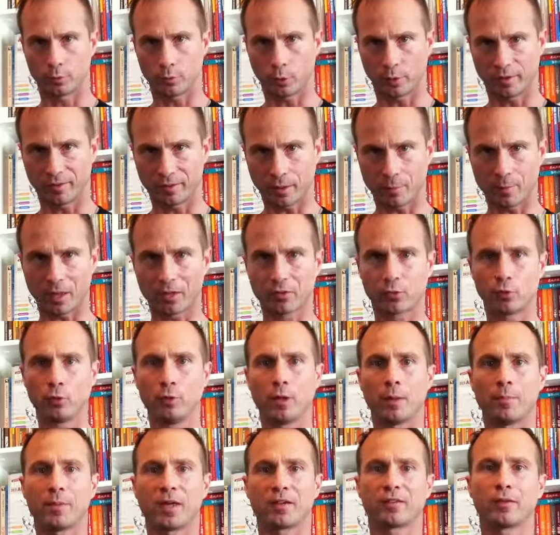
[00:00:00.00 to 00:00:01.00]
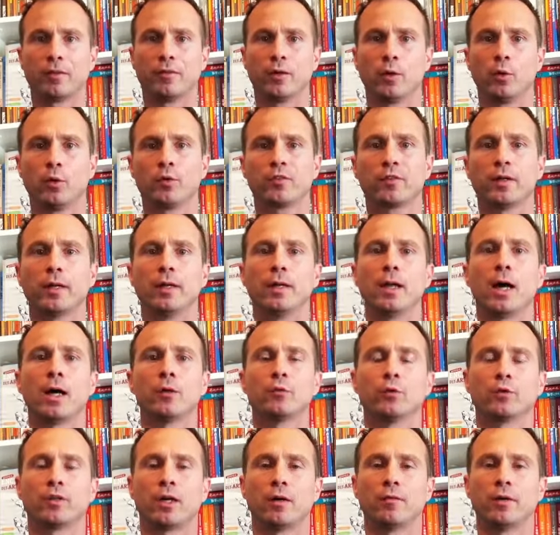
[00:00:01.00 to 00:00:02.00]
Dans les arts martiaux, la persévérance est l'art
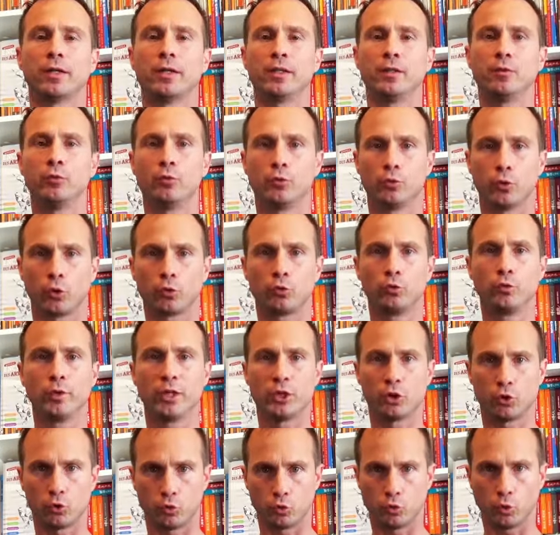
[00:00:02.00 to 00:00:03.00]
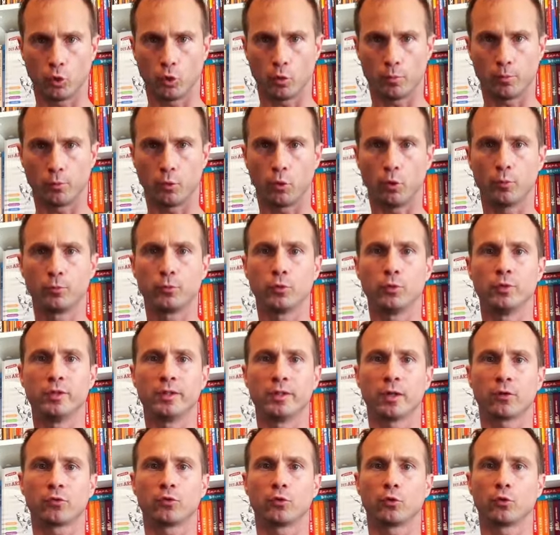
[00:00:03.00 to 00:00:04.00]
de travailler dur tous les jours pour
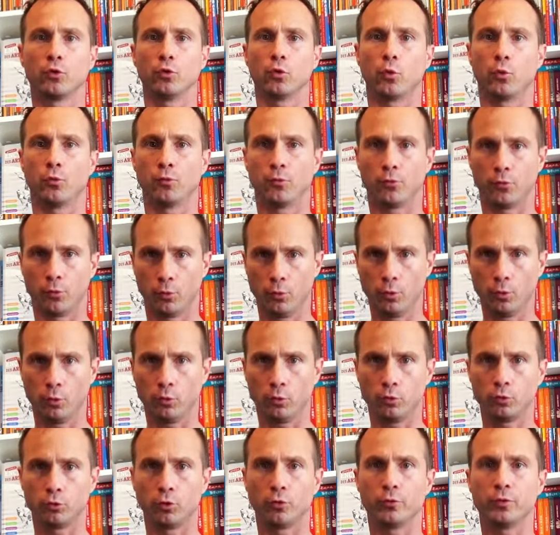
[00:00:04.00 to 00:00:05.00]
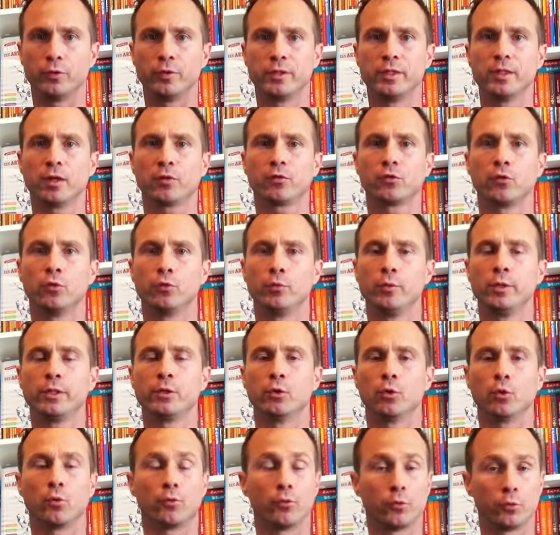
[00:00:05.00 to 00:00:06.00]
obtenir ce que l'on veut ou devenir celui
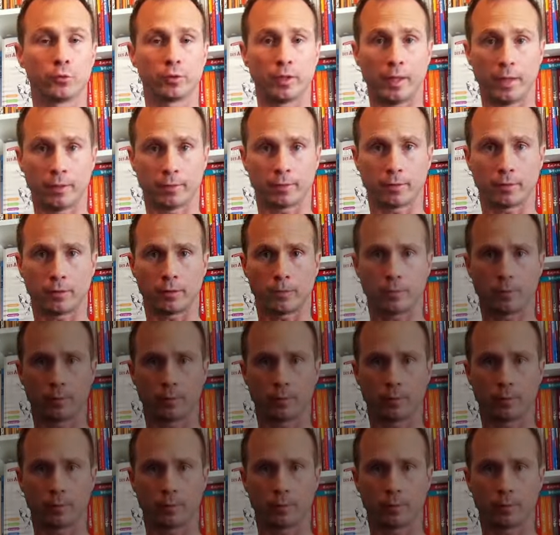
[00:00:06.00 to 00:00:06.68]
que l'on veut être.